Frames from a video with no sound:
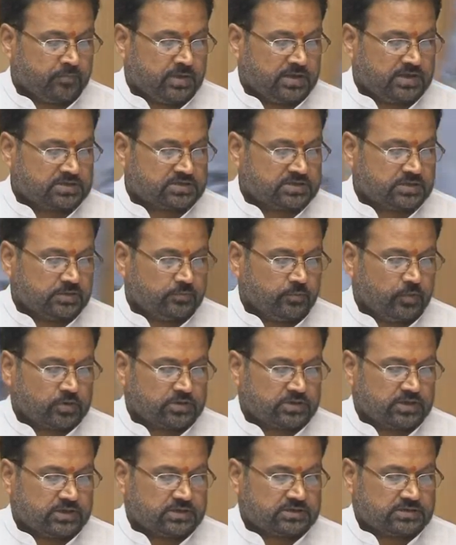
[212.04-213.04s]
वरिष्ठ
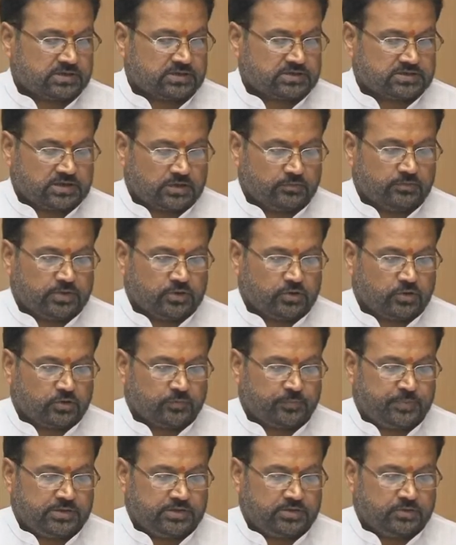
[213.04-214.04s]
भौतिक चिकित्साविद
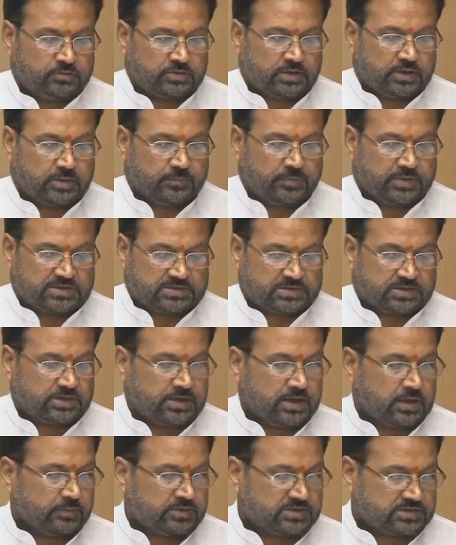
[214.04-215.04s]
और फिजियोथेरेपिस्ट
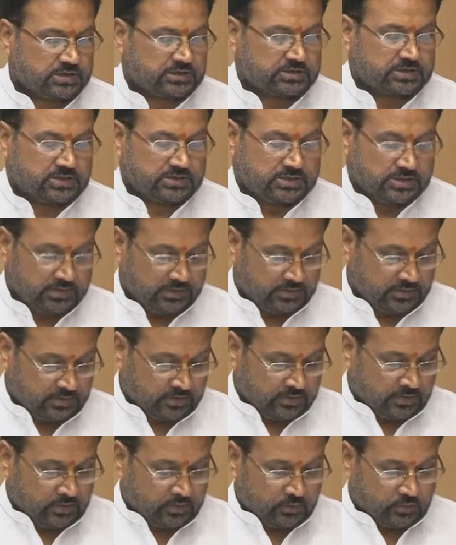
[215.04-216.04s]
की आवश्यकता थी
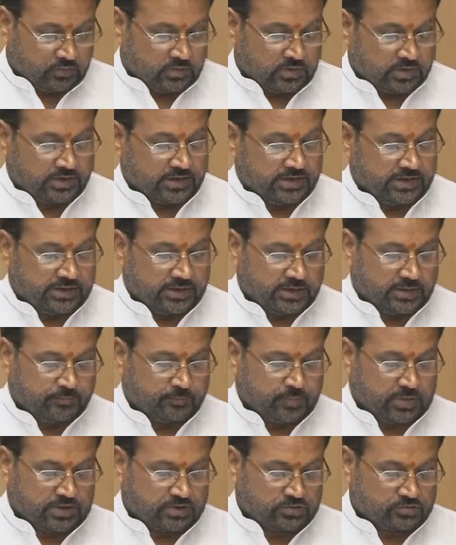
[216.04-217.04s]
उनके
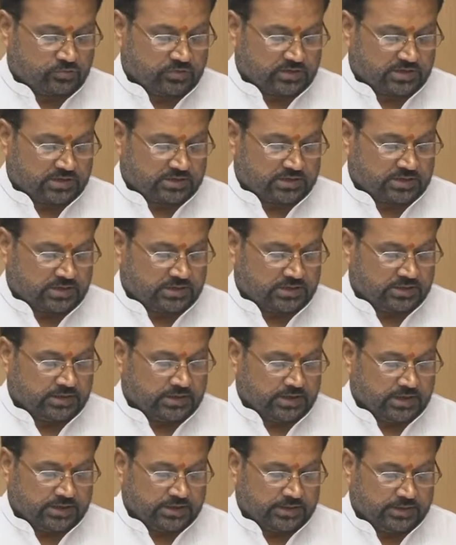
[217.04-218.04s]
पद स्वीकृत कर
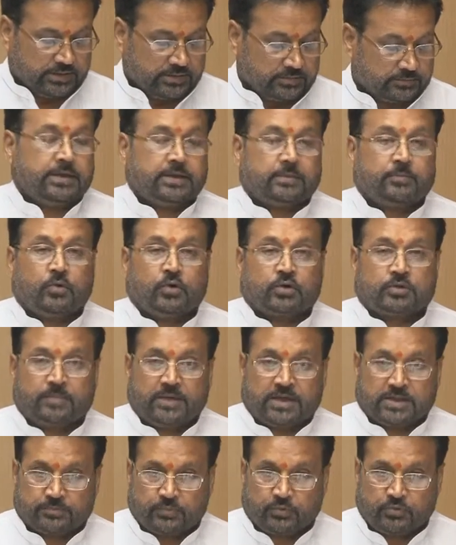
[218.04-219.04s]
दिए गए हैं एक बहुत
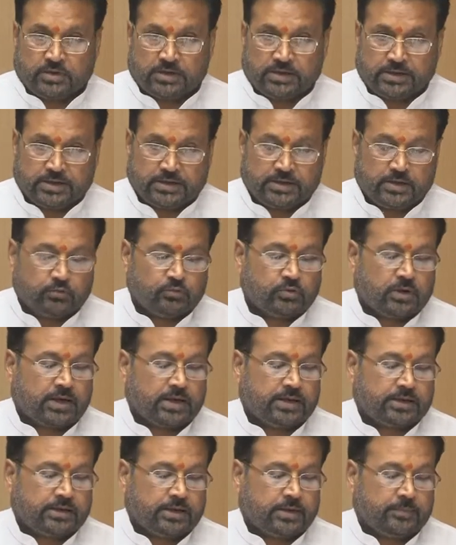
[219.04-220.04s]
महत्वपूर्ण निर्णय ये हुआ
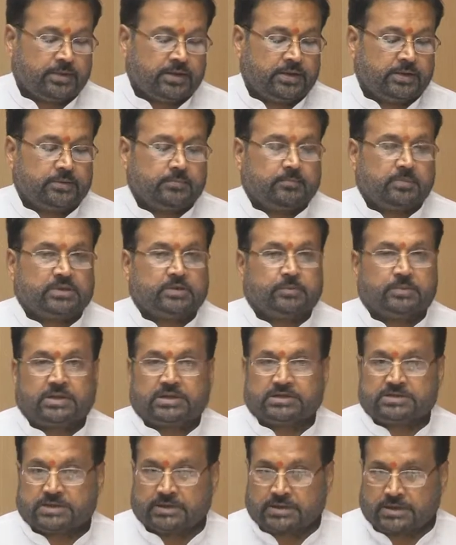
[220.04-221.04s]
है कि अभी मध्य
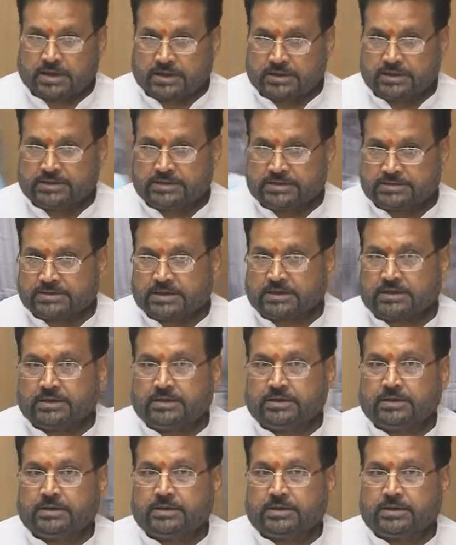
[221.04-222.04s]
प्रदेश सरकार ने जैसा
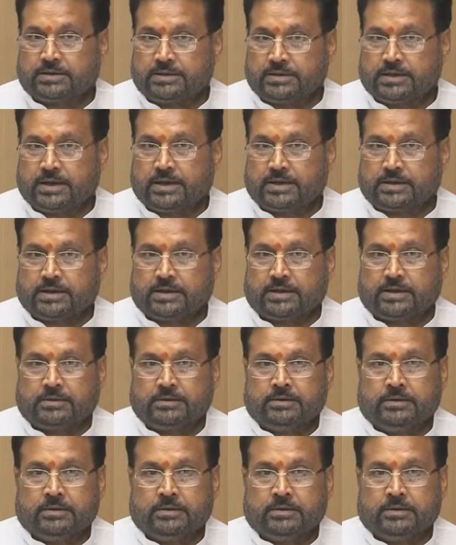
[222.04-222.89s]
कि निर्णय किया है कि